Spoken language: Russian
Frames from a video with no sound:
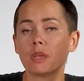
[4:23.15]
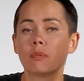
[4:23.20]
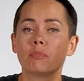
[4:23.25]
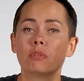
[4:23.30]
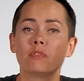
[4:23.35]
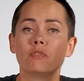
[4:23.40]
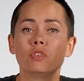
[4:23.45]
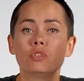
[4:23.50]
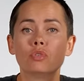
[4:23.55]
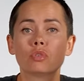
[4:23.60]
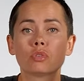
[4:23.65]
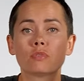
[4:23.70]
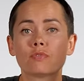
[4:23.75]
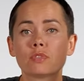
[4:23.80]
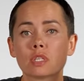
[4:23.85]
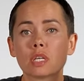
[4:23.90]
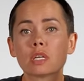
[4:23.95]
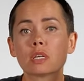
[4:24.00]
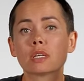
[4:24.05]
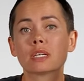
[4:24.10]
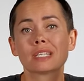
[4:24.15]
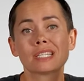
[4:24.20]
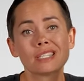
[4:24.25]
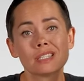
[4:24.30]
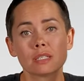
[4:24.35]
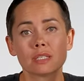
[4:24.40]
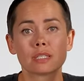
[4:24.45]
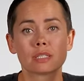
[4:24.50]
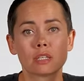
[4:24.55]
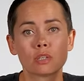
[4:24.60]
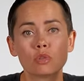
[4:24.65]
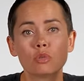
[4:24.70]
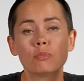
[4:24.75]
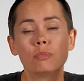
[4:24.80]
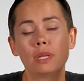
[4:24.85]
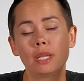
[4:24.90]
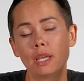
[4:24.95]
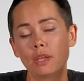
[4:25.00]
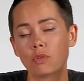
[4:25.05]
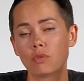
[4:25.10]
приведет к
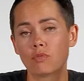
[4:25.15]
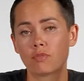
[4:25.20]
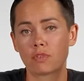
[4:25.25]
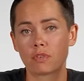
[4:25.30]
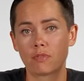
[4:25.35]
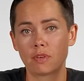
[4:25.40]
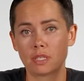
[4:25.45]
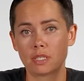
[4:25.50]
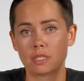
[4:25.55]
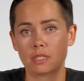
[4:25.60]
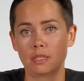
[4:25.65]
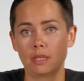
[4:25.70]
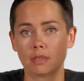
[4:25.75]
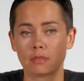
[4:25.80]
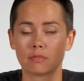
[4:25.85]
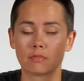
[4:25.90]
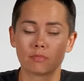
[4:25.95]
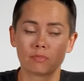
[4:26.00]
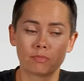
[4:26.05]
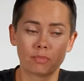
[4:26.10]
заглублению в хвосте.